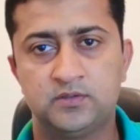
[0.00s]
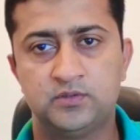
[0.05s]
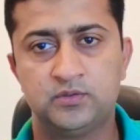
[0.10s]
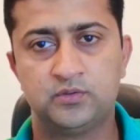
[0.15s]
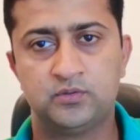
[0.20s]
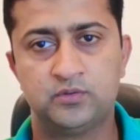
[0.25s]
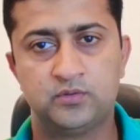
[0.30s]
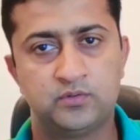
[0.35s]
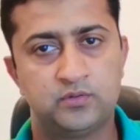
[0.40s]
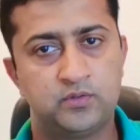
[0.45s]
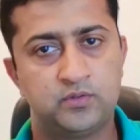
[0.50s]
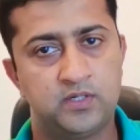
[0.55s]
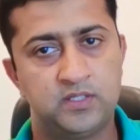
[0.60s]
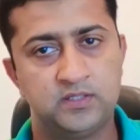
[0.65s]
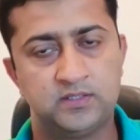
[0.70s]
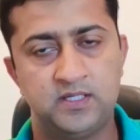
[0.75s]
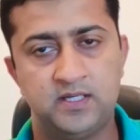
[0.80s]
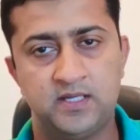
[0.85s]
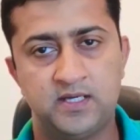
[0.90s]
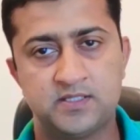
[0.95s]
जो सॉरी
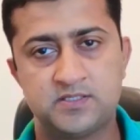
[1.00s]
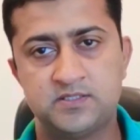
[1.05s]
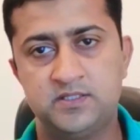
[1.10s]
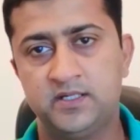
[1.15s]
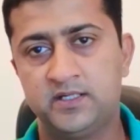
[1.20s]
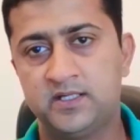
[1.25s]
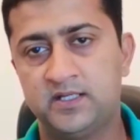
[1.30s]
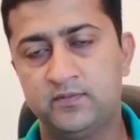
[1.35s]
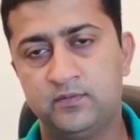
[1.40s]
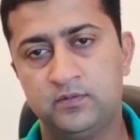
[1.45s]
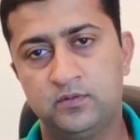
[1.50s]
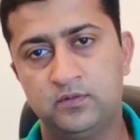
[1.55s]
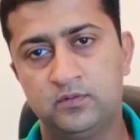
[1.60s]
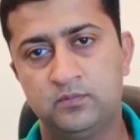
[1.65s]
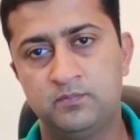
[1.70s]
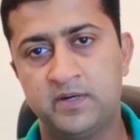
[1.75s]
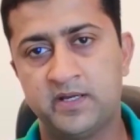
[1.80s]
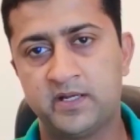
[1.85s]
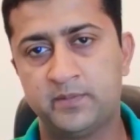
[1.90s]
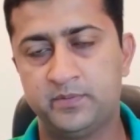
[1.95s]
इसकी लास्ट डेट है वो
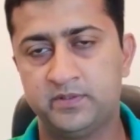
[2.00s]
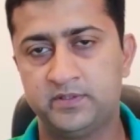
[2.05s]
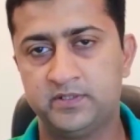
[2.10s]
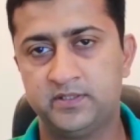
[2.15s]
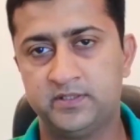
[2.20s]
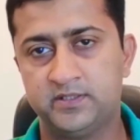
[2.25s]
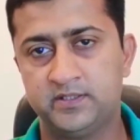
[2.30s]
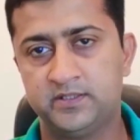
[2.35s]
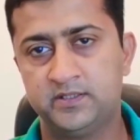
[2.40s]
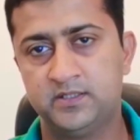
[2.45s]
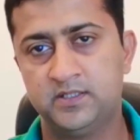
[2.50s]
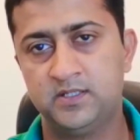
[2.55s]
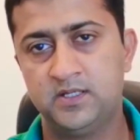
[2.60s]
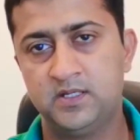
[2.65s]
12 परसेंट है